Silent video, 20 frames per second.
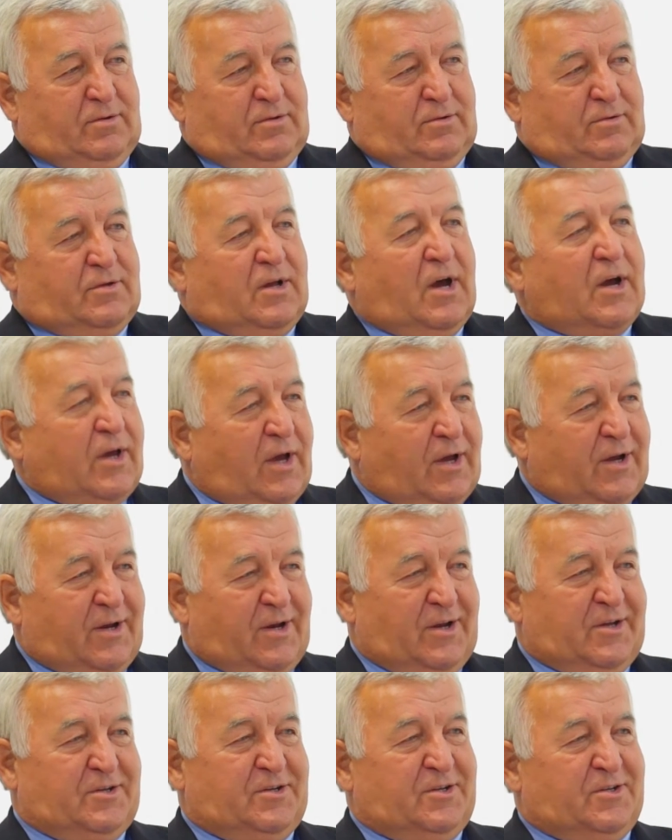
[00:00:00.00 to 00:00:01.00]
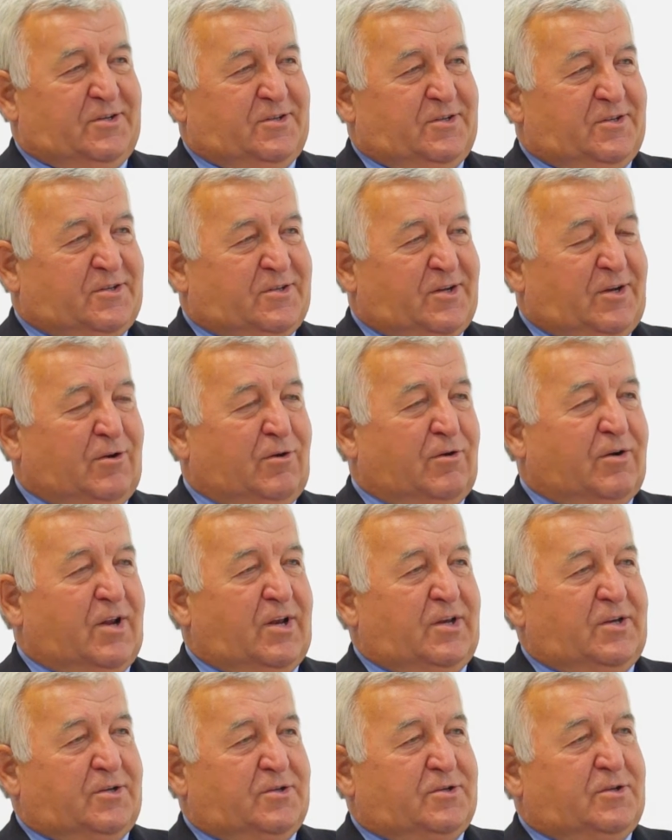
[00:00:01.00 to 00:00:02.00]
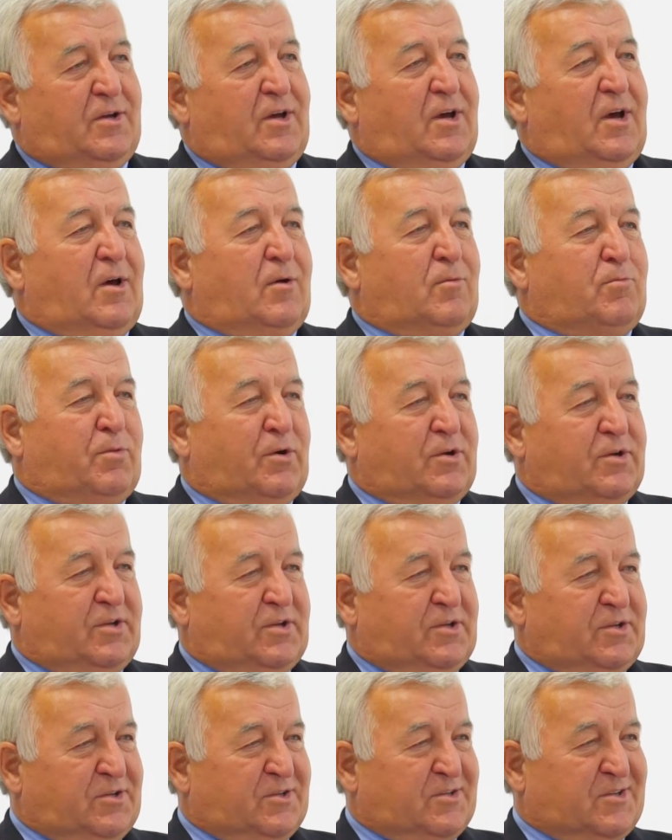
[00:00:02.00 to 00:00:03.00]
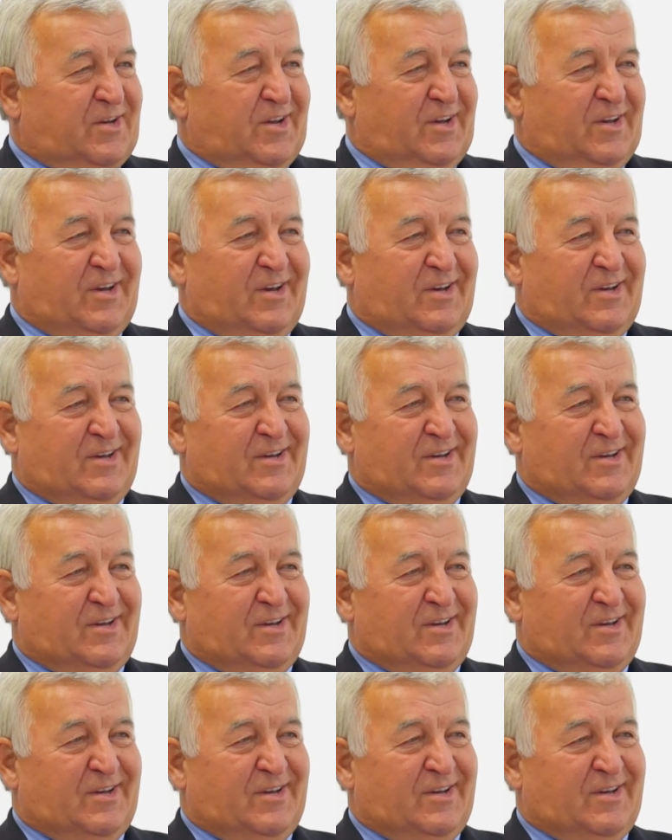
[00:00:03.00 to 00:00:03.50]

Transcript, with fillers: o takiej kradzieży, czyli o kradzieży politycznej.